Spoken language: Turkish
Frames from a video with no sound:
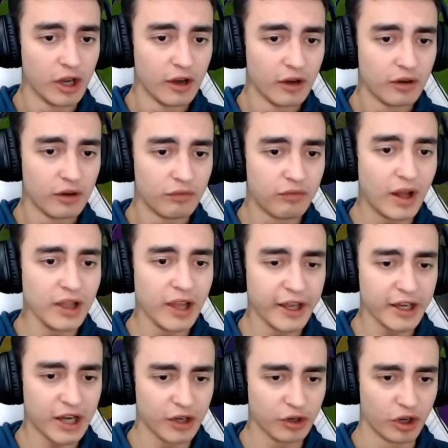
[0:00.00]
Nasıl lan?
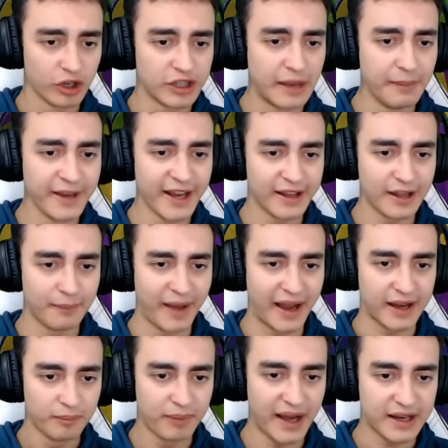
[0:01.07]
Vallahi kayıyor. Yemin ederim
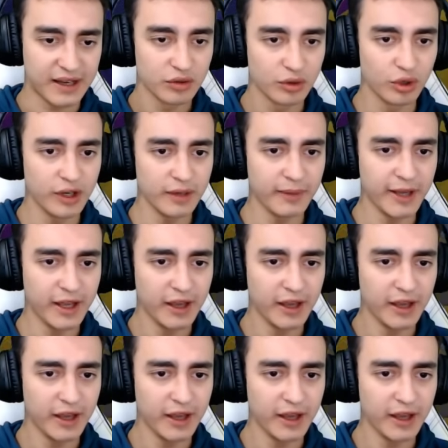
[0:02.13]
bak. Bak. Göreyim mi?